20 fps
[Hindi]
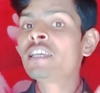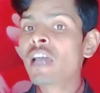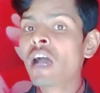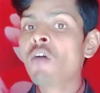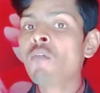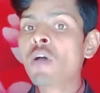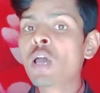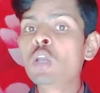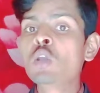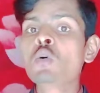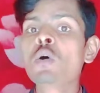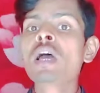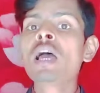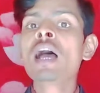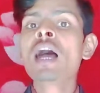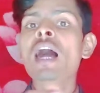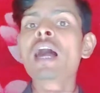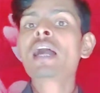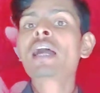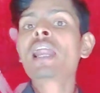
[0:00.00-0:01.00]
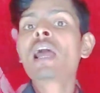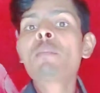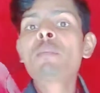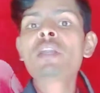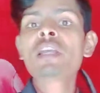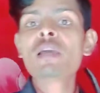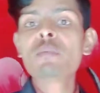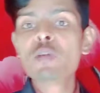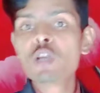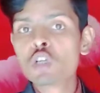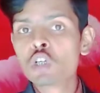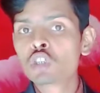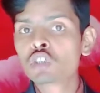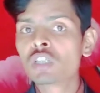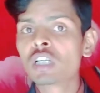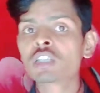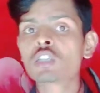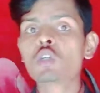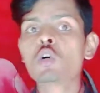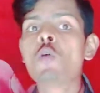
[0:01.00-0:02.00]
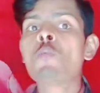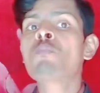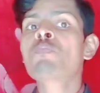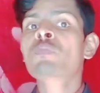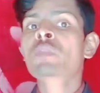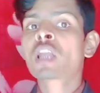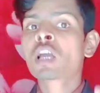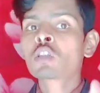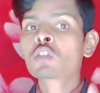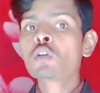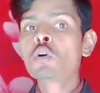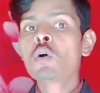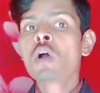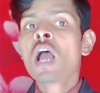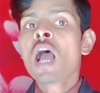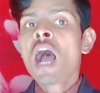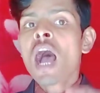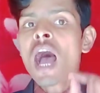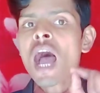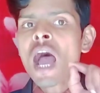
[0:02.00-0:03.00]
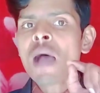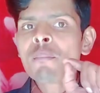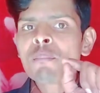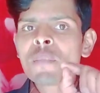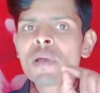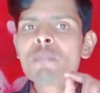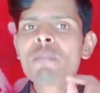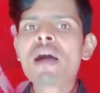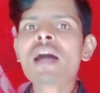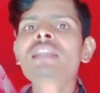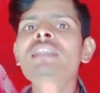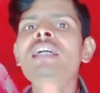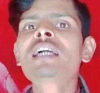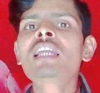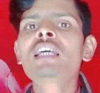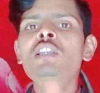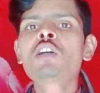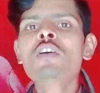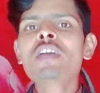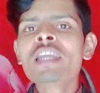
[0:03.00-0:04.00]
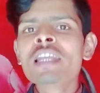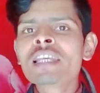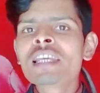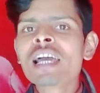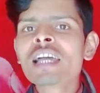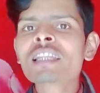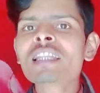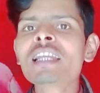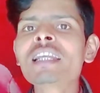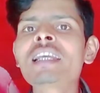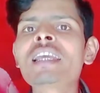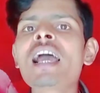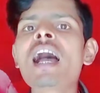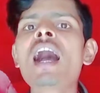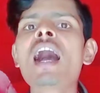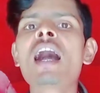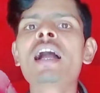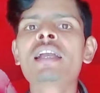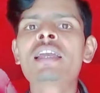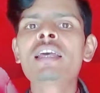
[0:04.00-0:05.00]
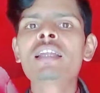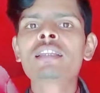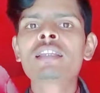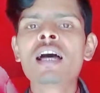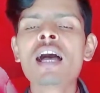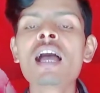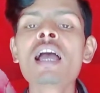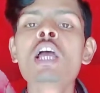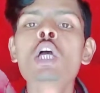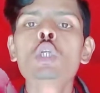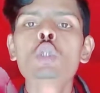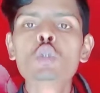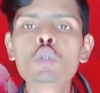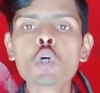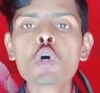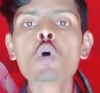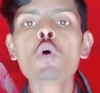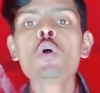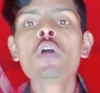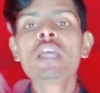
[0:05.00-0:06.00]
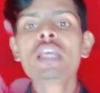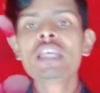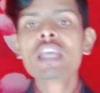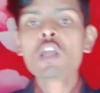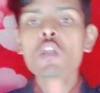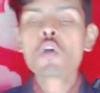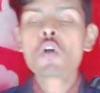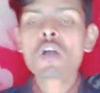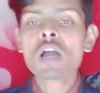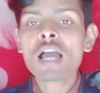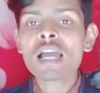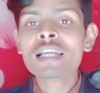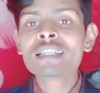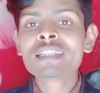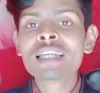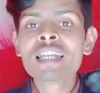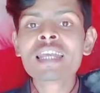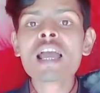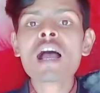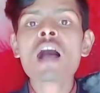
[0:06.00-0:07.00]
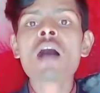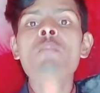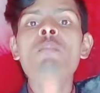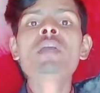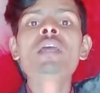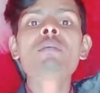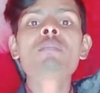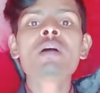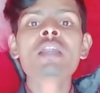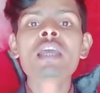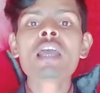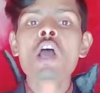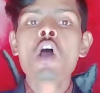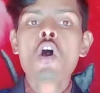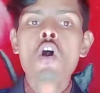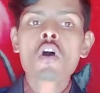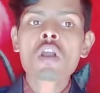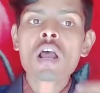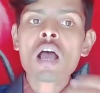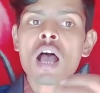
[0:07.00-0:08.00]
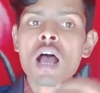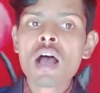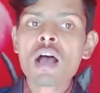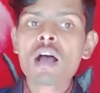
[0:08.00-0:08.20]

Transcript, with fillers: क्या वैल्यू है अगर आप इनके वीडियोज़ देखते हो तो अब मैं बात कर लेता हूं इनके अंदर क्या आखिर था जो ये लोग इतने अमीर बने और